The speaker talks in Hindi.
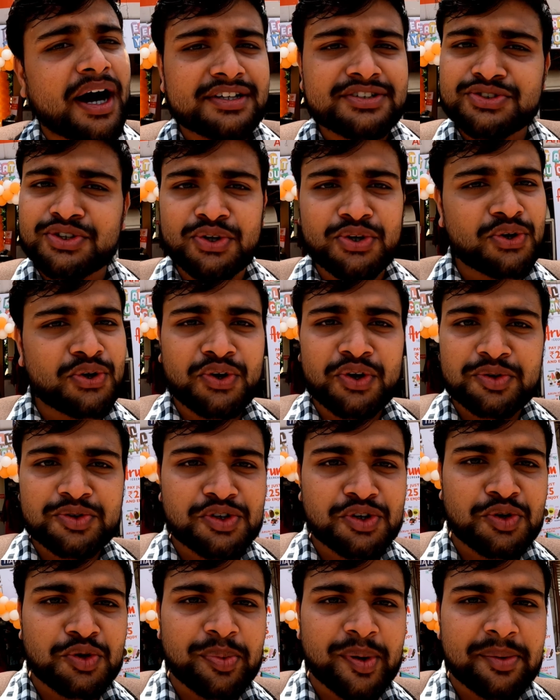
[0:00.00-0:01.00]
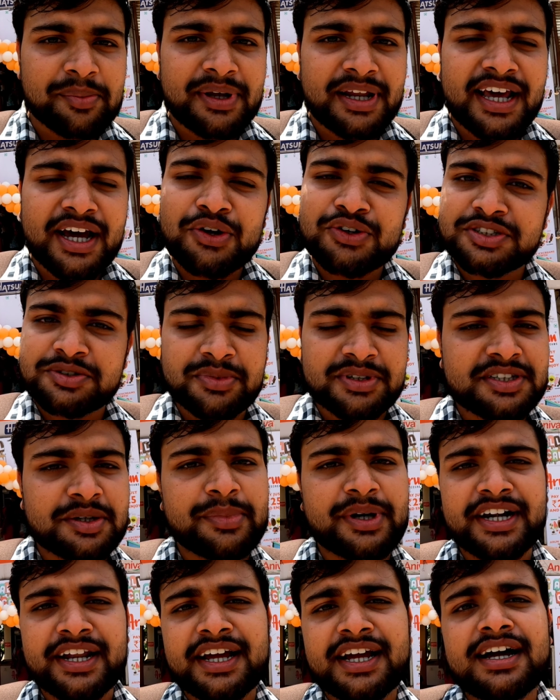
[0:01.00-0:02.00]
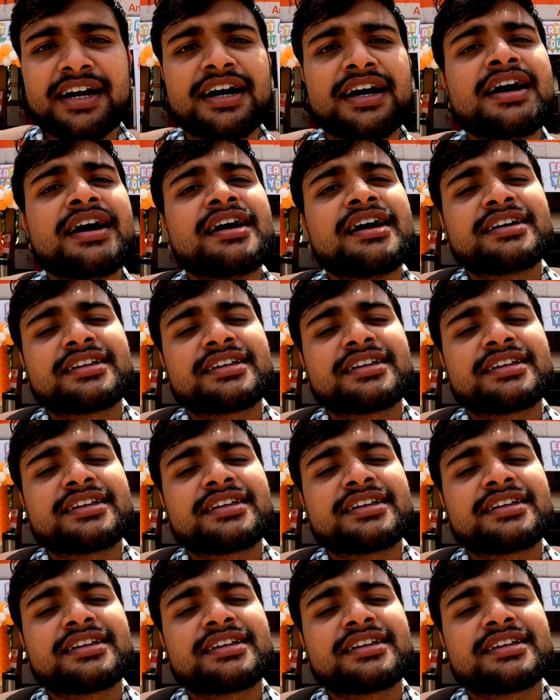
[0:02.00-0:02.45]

500 लोगों को जो कूपन मिला है उसी में से बटेगा